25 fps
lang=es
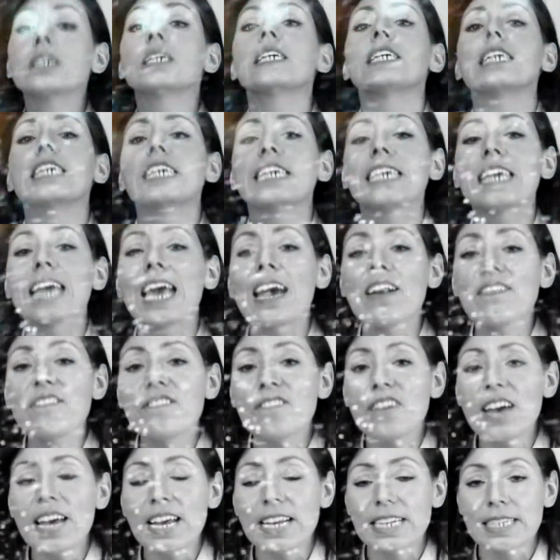el resto
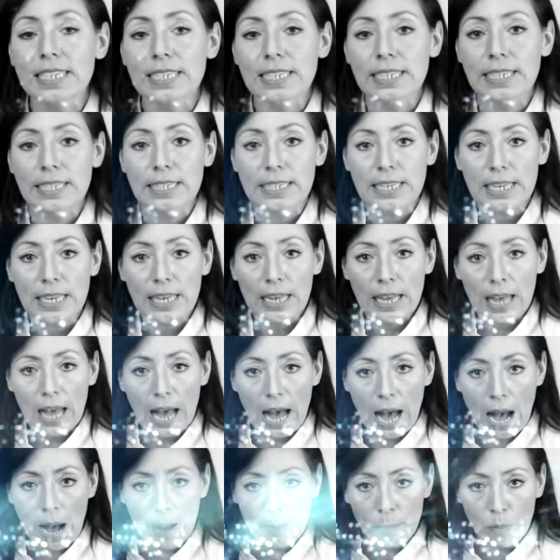de los hombres
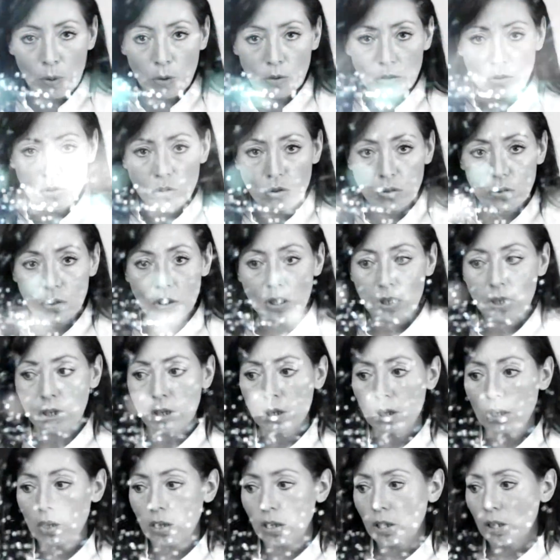busque al
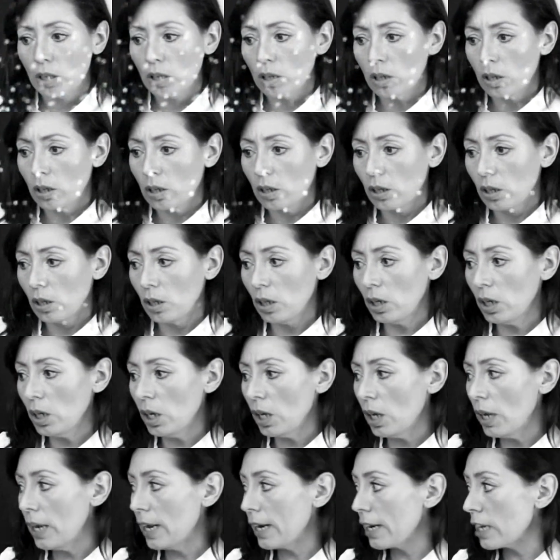Señor, y todos
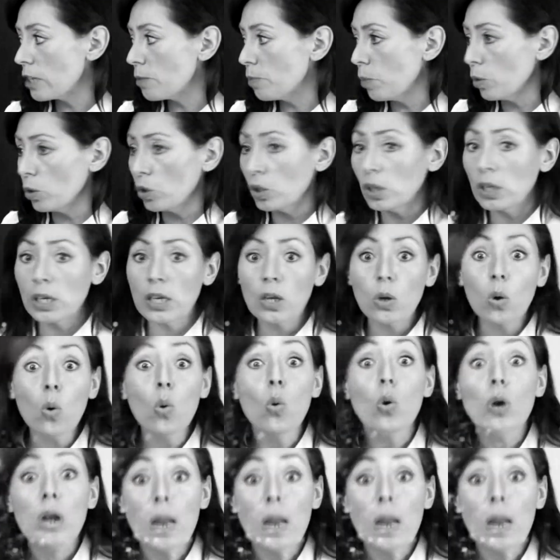los gentiles sobre los